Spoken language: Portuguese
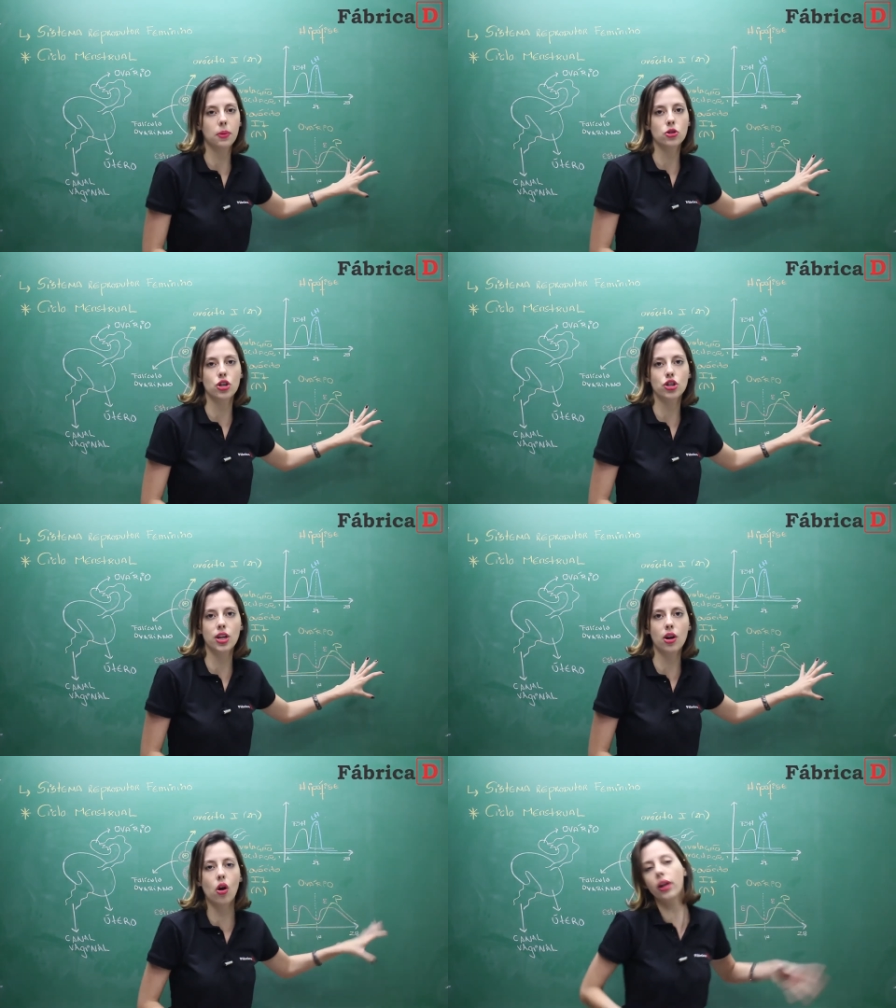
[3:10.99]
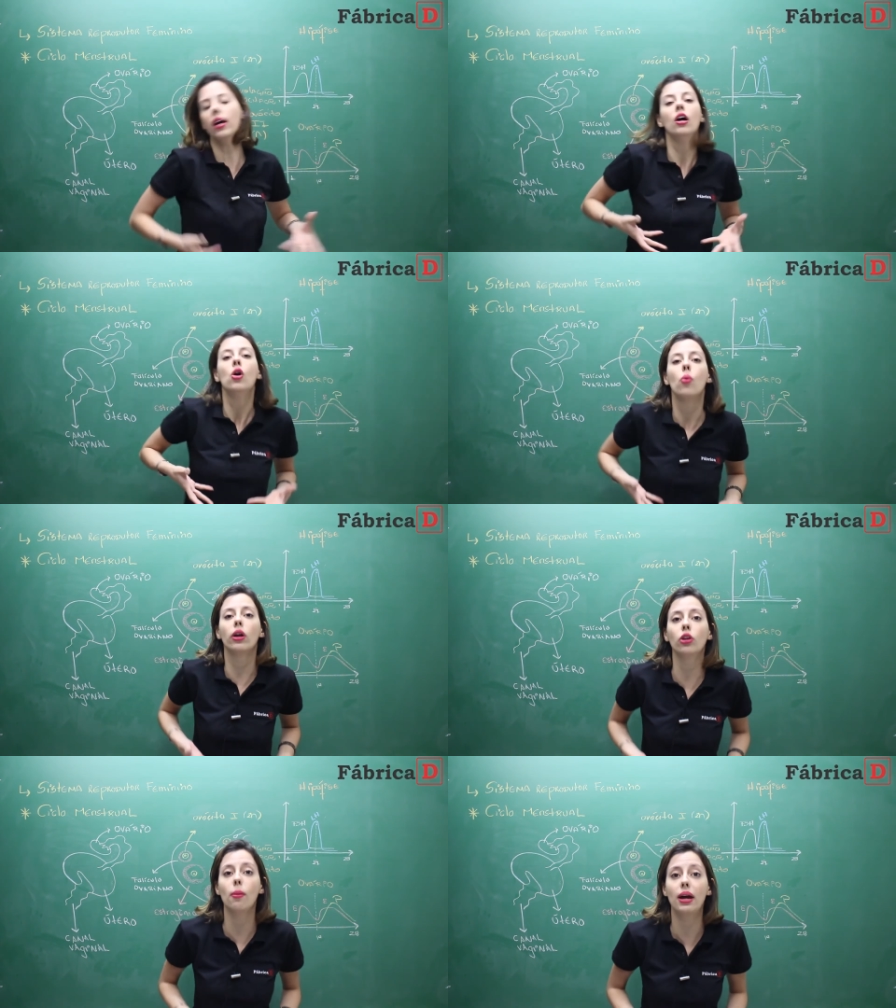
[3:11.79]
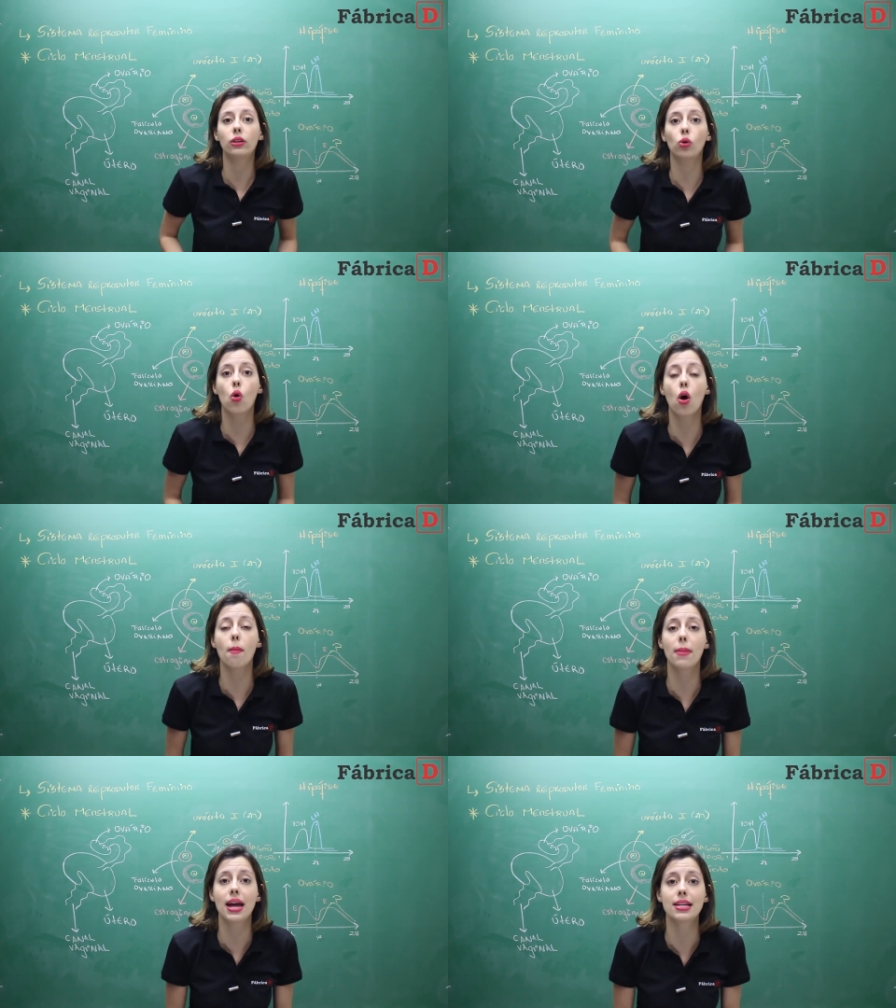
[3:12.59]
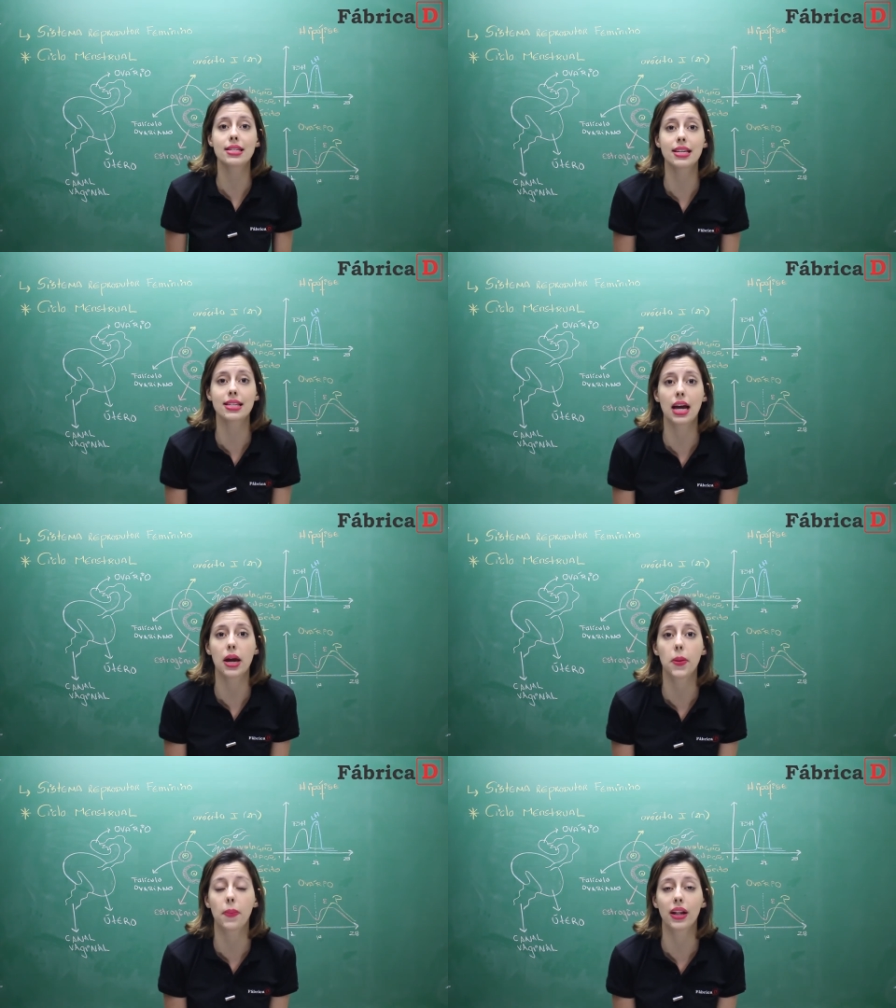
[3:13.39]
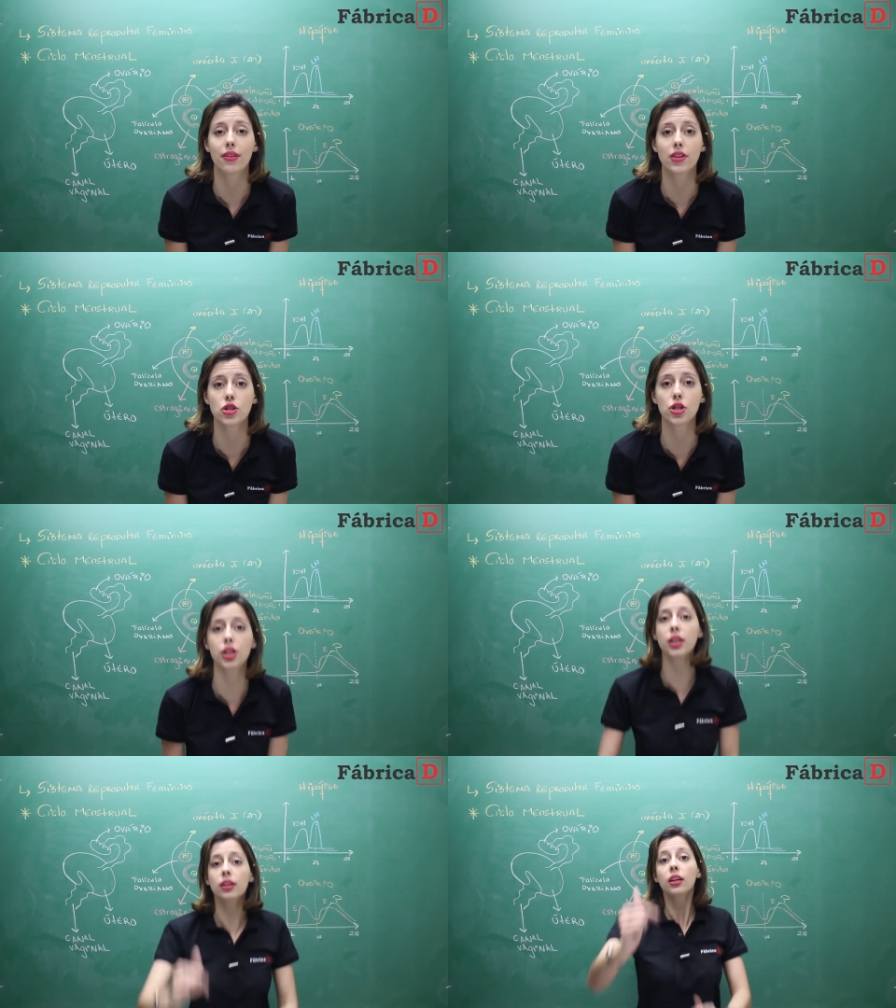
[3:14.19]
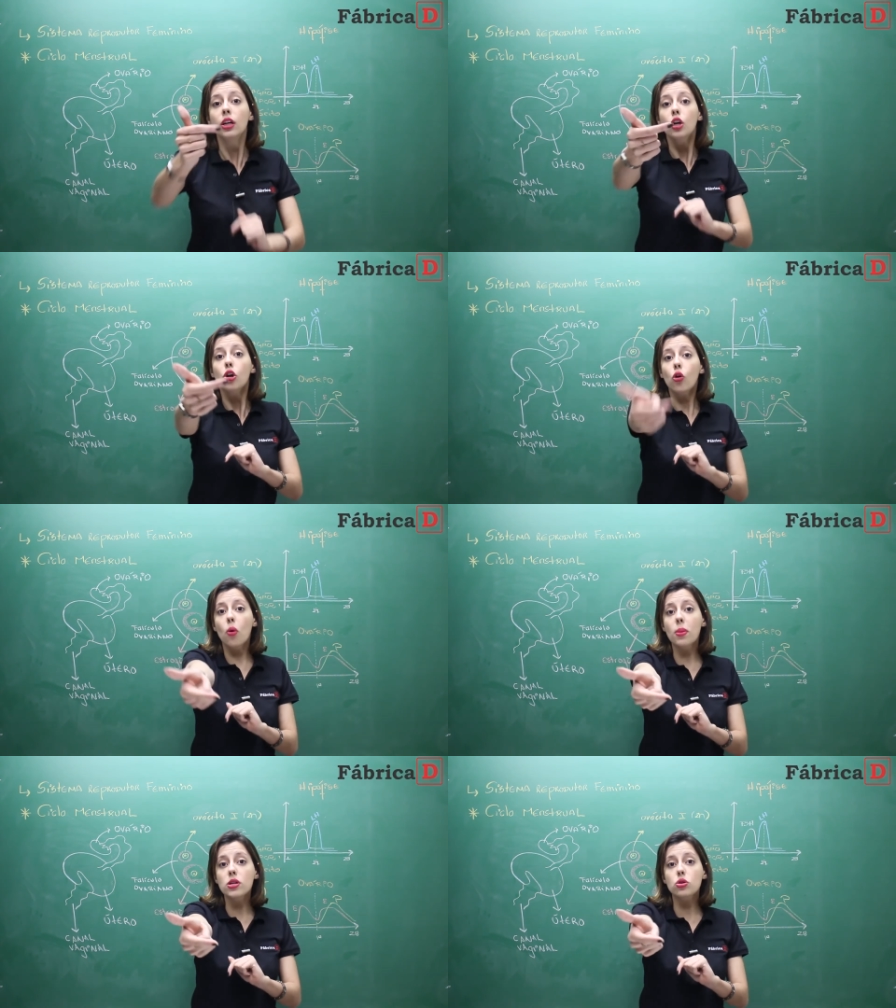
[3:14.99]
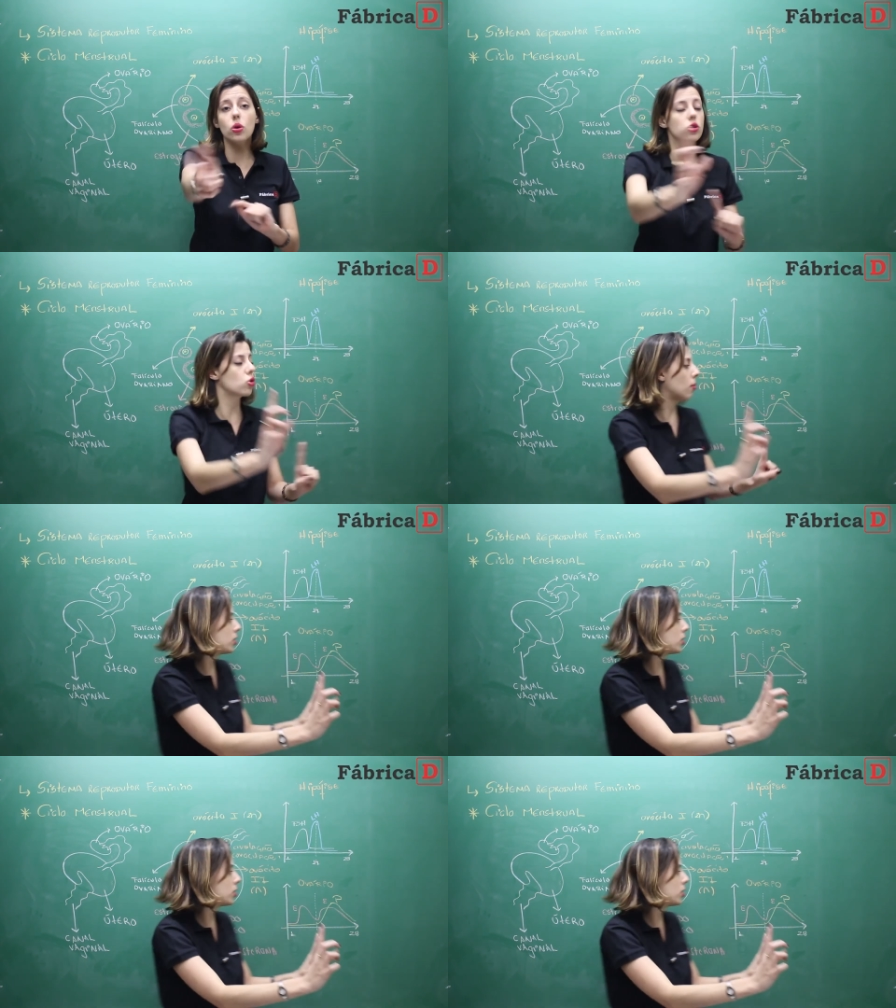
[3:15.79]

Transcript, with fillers: progesterona, o endométrio começa a sair pela vagina, começou a sua